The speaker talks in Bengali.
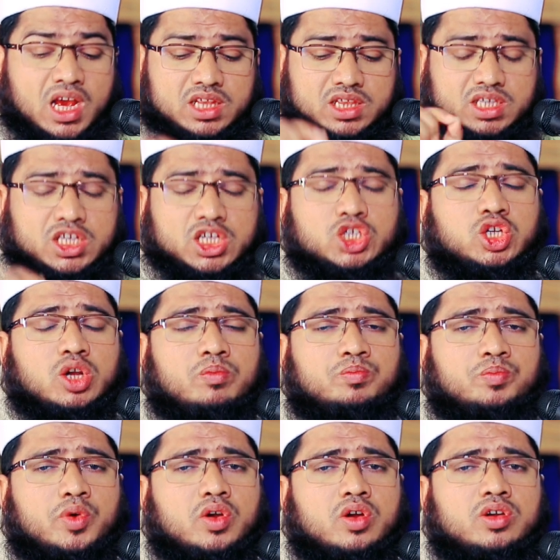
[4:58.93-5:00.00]
তাদের
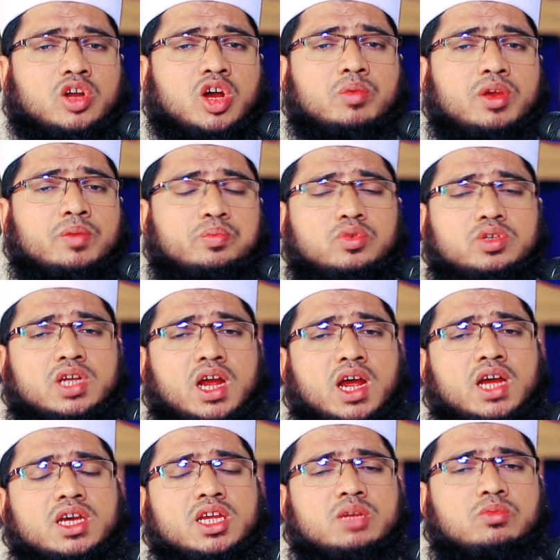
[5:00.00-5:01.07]
সম্পর্কটা হবে
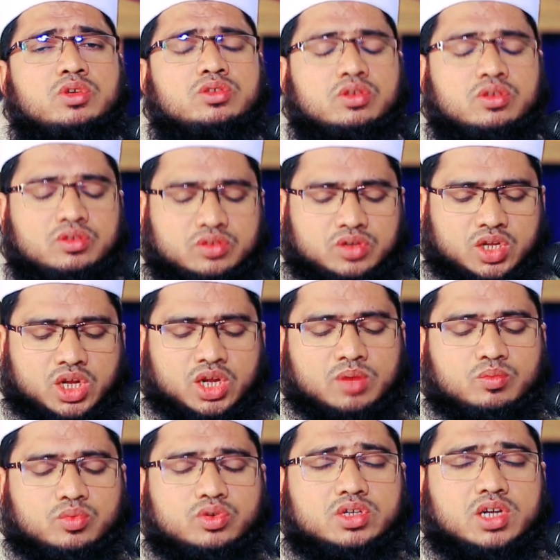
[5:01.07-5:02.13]
পোশাকের মতন
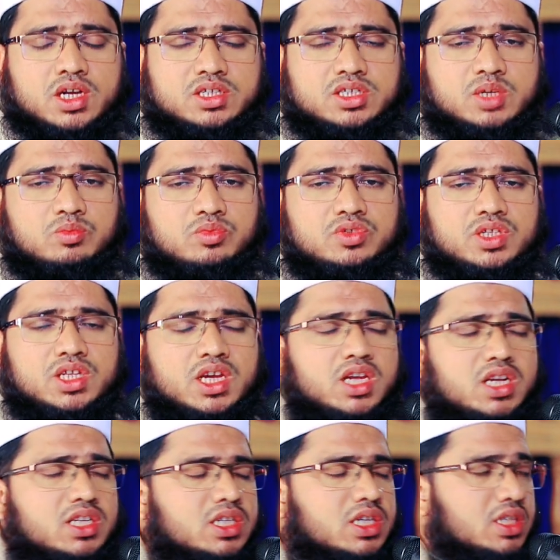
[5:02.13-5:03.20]
পোশাক যেমন দেহের
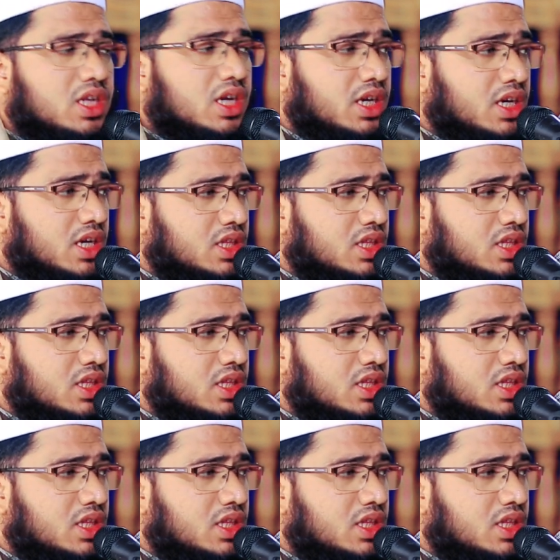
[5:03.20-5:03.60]
সাথে লেগে